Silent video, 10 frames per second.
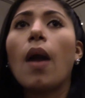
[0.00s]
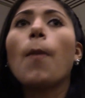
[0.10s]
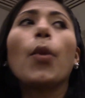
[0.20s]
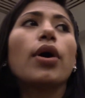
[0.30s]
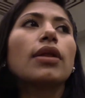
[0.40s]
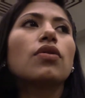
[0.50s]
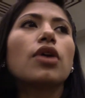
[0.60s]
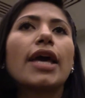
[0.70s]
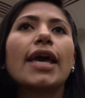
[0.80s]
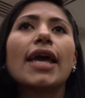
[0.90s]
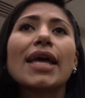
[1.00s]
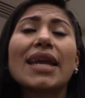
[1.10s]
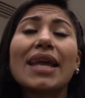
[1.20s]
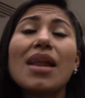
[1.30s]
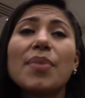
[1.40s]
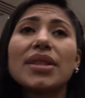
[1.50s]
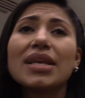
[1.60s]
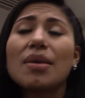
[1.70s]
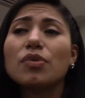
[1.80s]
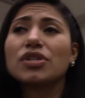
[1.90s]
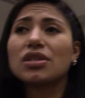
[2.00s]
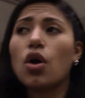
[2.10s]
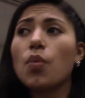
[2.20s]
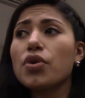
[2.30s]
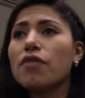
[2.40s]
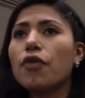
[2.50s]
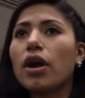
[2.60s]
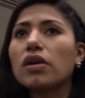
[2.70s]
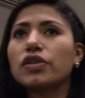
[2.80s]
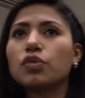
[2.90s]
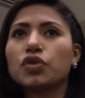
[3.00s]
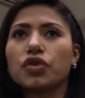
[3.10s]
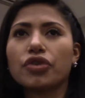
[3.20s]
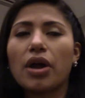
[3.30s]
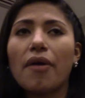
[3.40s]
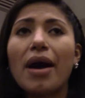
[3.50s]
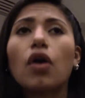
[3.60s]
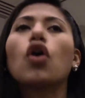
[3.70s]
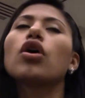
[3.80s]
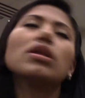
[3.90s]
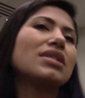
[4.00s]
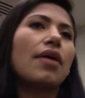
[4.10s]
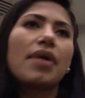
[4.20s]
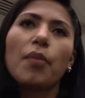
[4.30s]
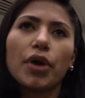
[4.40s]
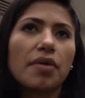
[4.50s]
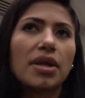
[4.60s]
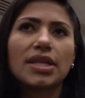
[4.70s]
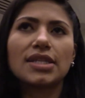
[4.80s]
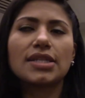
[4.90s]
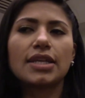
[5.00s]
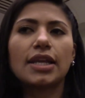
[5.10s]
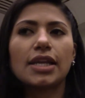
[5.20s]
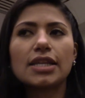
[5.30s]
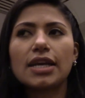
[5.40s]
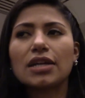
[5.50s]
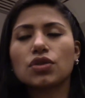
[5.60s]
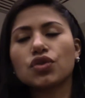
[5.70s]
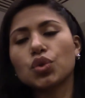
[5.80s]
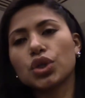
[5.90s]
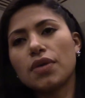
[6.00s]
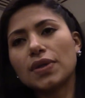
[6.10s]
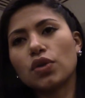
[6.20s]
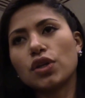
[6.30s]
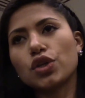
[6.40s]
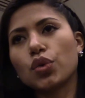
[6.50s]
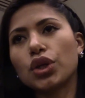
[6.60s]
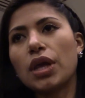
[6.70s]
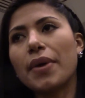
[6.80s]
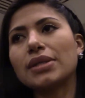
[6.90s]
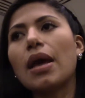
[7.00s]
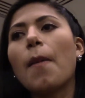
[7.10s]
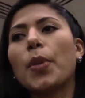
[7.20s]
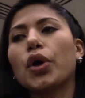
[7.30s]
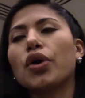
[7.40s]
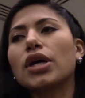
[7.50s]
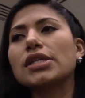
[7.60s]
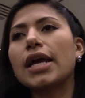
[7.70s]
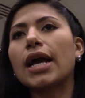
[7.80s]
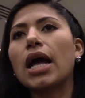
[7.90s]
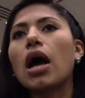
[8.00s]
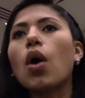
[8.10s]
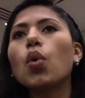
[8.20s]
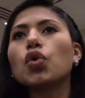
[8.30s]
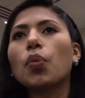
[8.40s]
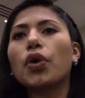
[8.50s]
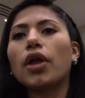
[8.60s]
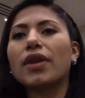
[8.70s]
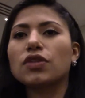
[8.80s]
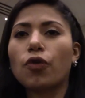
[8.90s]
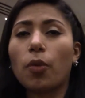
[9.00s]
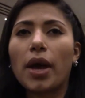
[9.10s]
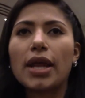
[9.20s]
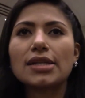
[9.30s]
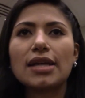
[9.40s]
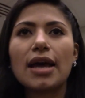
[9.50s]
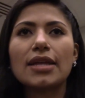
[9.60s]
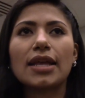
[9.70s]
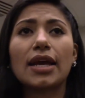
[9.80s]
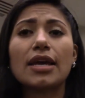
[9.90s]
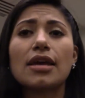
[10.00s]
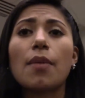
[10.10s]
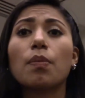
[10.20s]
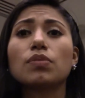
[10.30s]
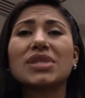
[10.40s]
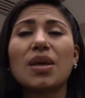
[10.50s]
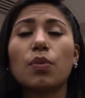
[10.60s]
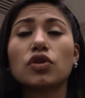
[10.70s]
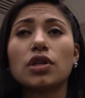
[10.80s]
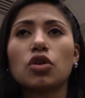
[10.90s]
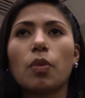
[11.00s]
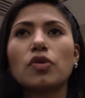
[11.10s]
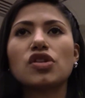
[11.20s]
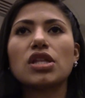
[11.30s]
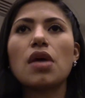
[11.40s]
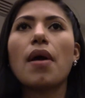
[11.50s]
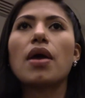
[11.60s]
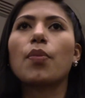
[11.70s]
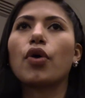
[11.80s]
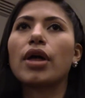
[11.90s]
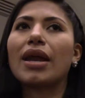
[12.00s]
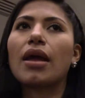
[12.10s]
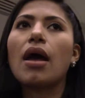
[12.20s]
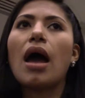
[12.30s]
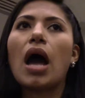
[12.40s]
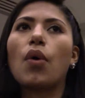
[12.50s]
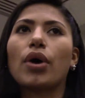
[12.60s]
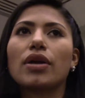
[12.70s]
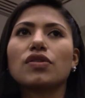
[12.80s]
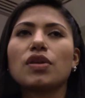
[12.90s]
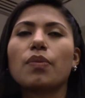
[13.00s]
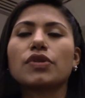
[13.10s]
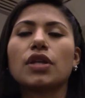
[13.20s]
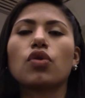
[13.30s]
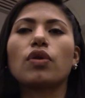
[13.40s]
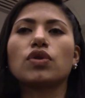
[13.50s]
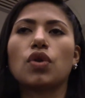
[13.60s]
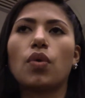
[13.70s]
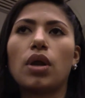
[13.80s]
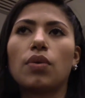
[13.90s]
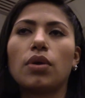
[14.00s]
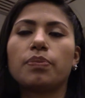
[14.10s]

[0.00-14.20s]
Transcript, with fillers: Bueno, eh, realmente hemos estado muy enfocados en nuestro trabajo, sabíamos que iban a existir críticas constructivas o destructivas, pero creo que está en cada uno poder transformar esa energía en 100% positiva y poder abocarnos 100% a nuestro voleibol.